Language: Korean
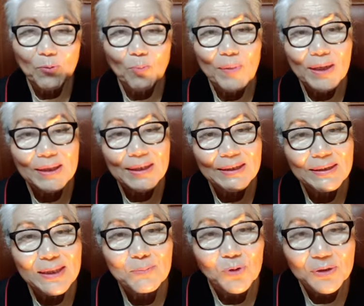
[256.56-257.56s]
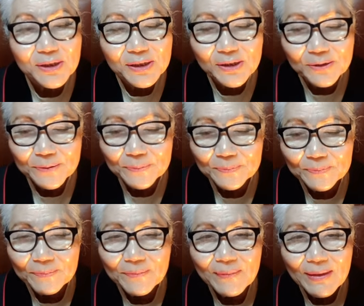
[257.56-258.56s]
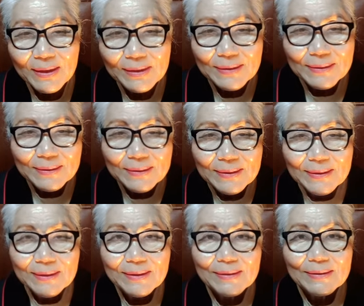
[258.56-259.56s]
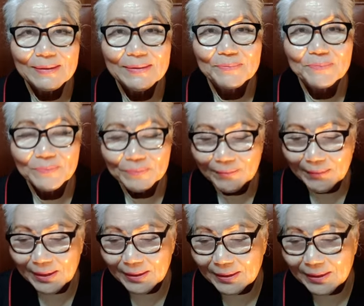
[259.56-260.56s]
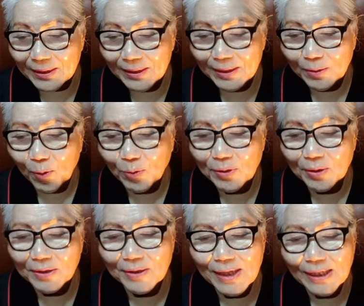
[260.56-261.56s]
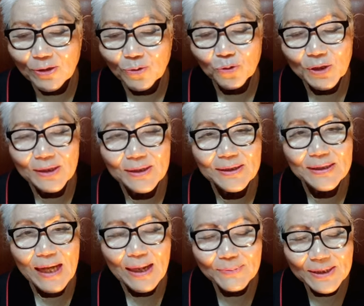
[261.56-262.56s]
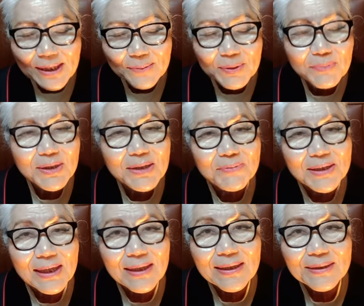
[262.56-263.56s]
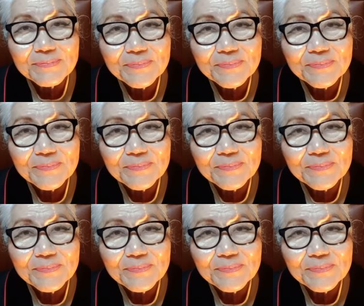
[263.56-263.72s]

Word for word: 못 박힌 인물들이죠. 아, 그 오늘 어떤 간증 주제는 감사의 비밀입니다.